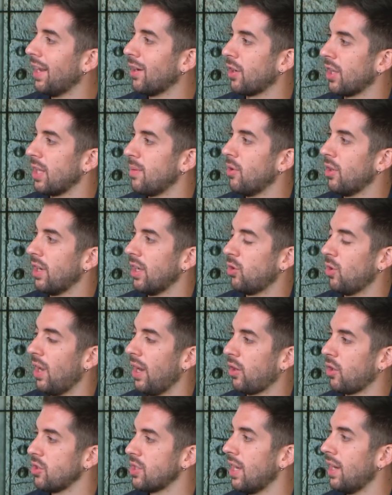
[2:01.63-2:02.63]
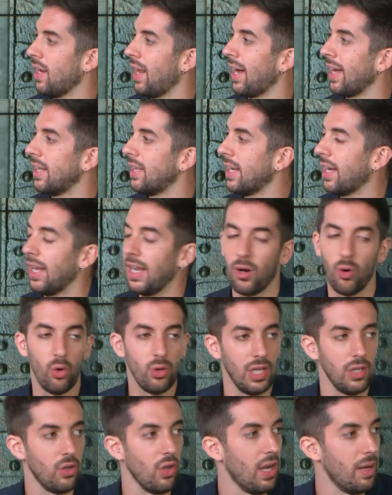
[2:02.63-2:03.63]
Recordemos que todas las cosas, la gente que le
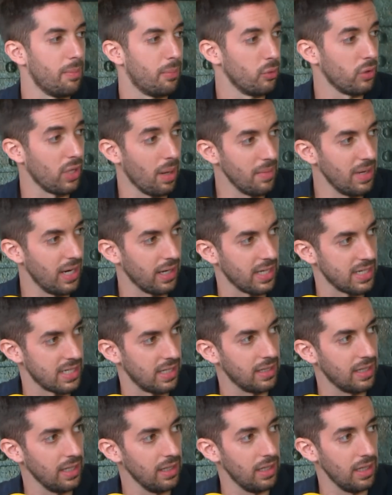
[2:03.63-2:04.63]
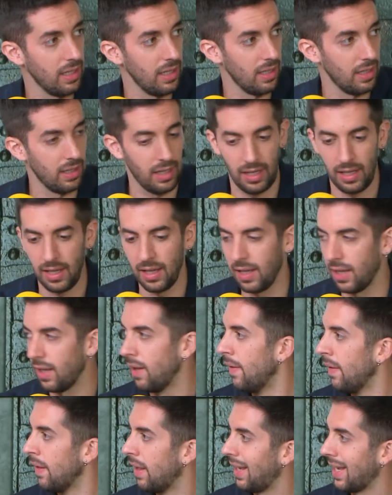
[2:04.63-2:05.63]
gusta toda la puta mierda esa de, de,
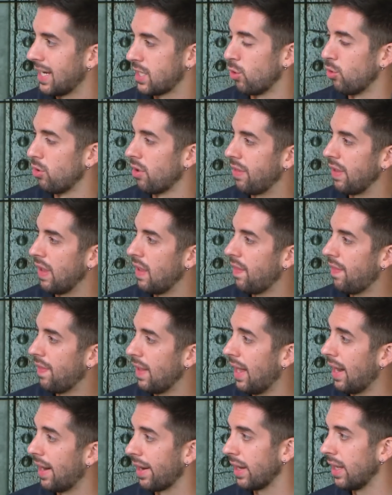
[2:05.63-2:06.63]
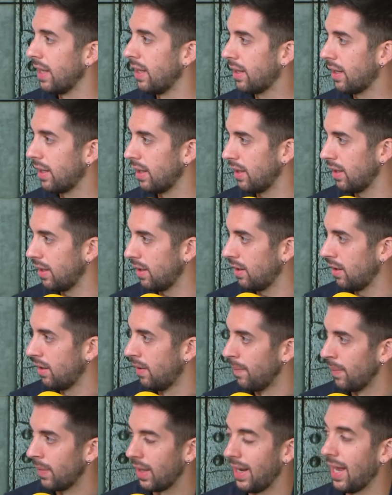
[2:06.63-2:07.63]
la pseudociencia, el mm. reiki,
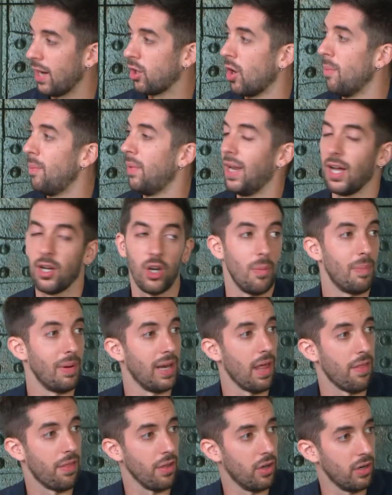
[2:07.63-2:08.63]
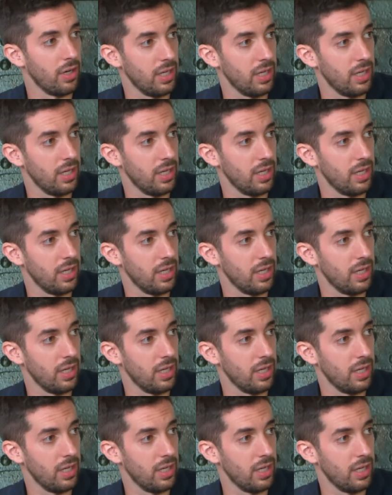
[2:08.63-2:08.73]
Está muy bien traído, las ¿eh? conspiraciones.